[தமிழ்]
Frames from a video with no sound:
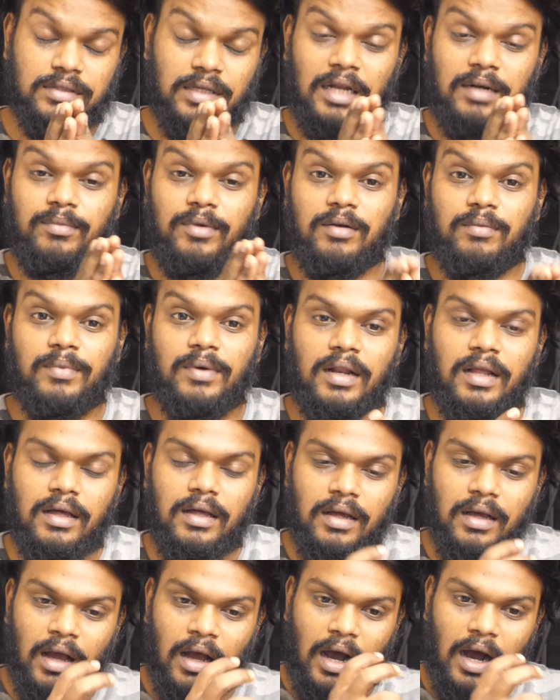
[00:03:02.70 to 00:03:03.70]
சாண்ட்மேன் மேலே
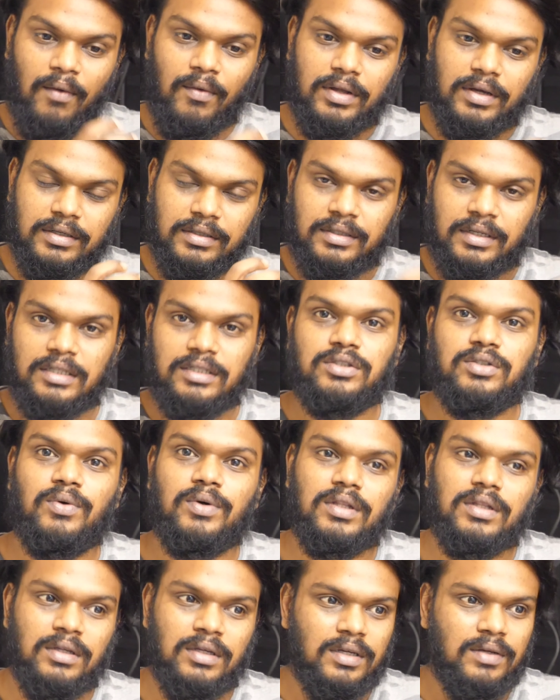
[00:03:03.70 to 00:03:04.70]
அவளுக்கு ட்ரஸ்ட்
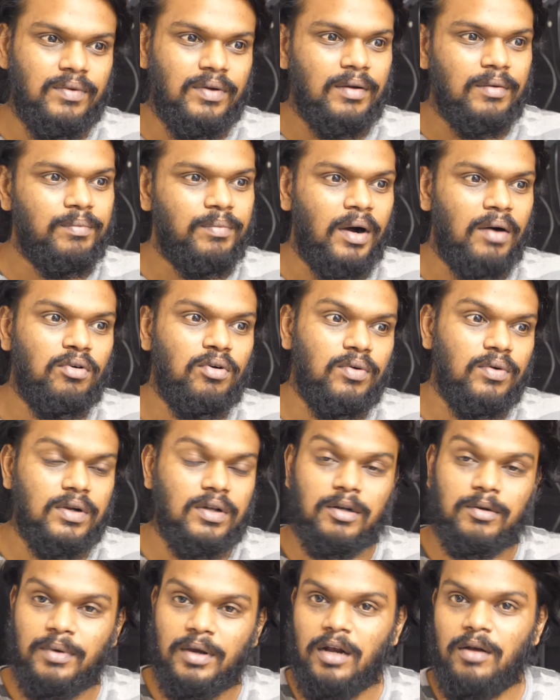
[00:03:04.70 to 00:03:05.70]
வருது இவன் பாவம்
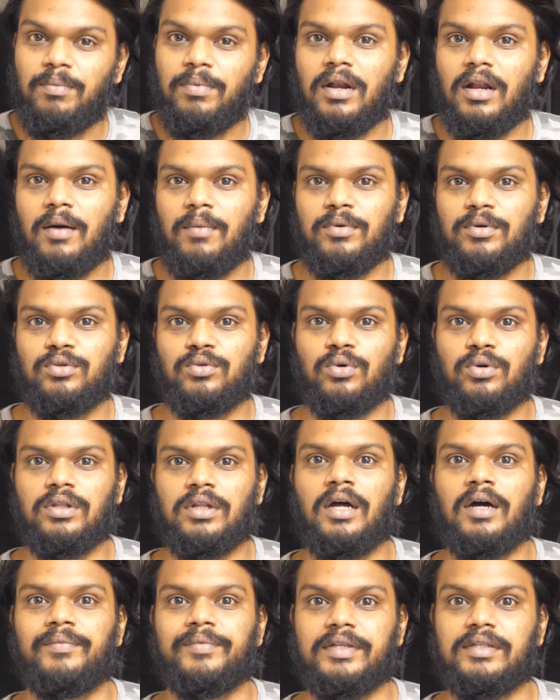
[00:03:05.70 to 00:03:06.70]
உனக்கு நம்ம ஹெல்ப் பண்ணலாம் அப்படின்னு
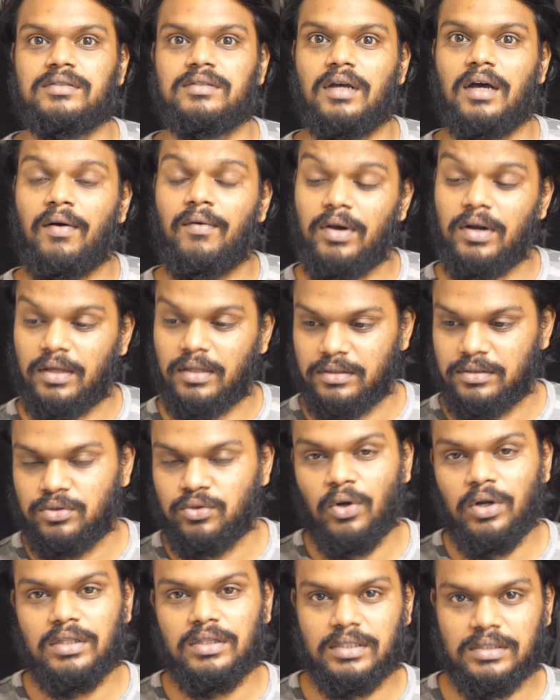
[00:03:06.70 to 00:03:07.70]
தோணுதுன்னா எஸ் அவளுக்கு அந்த
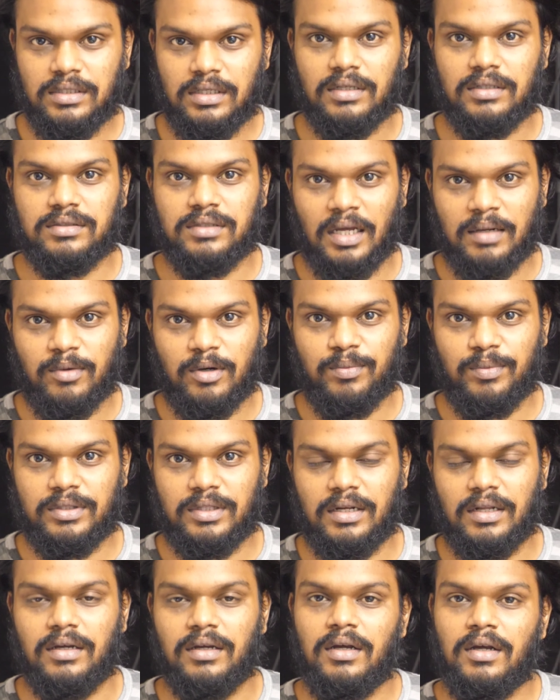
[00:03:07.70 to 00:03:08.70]
ஸ்டோரி தெரிஞ்சிருக்கு சாண்ட்மேன்
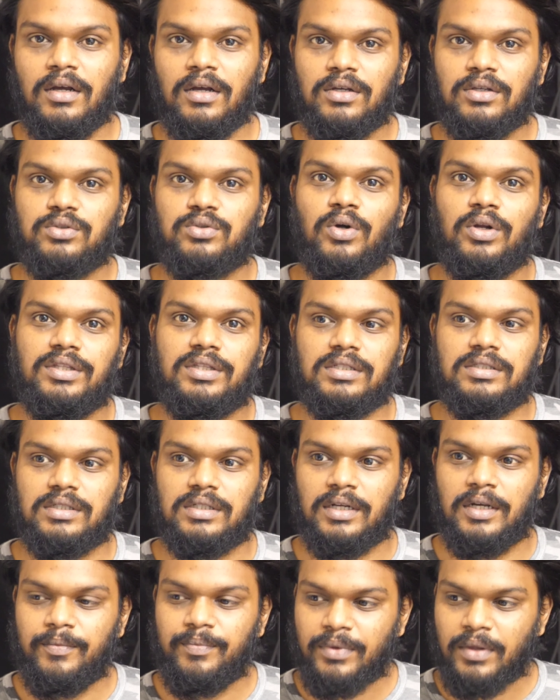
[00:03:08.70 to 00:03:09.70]
பார்த்தீங்கன்னா ஸ்டோரி
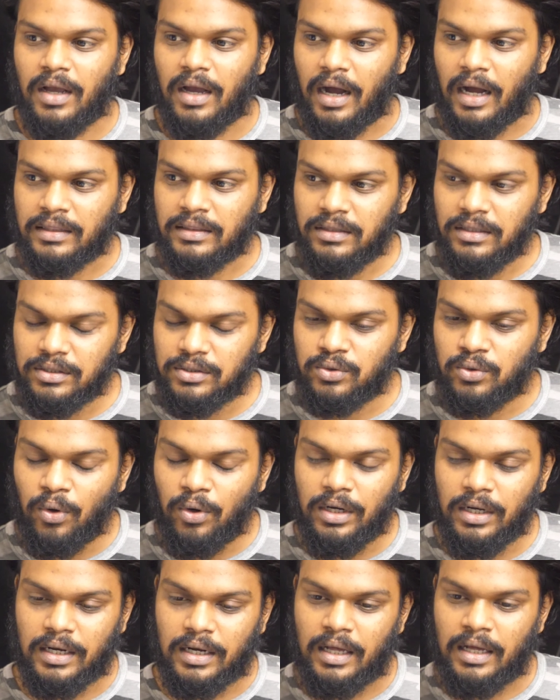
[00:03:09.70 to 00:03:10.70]
தெரிஞ்சிருக்கு அந்த
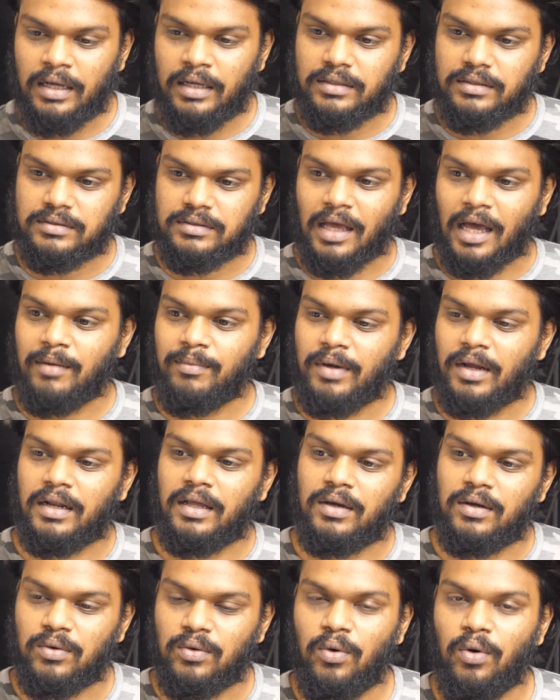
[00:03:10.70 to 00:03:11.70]
ஸ்டோரியில்
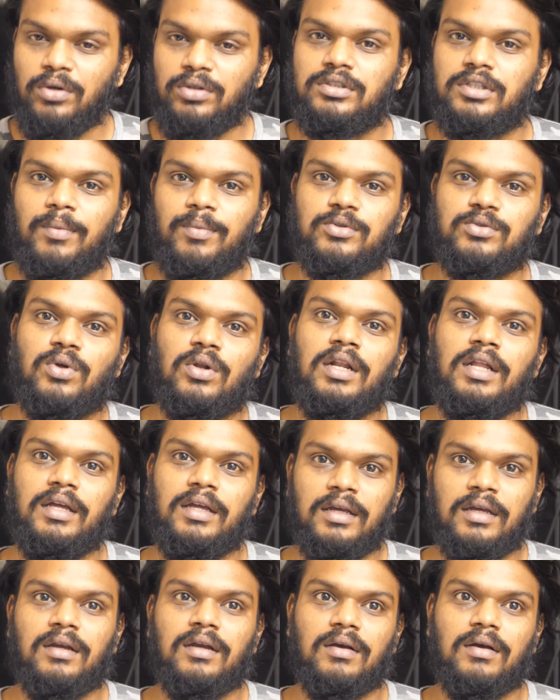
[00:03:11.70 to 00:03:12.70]
சாண்ட்மேனை கோஸ்ட் அப்படின்னு சொல்லி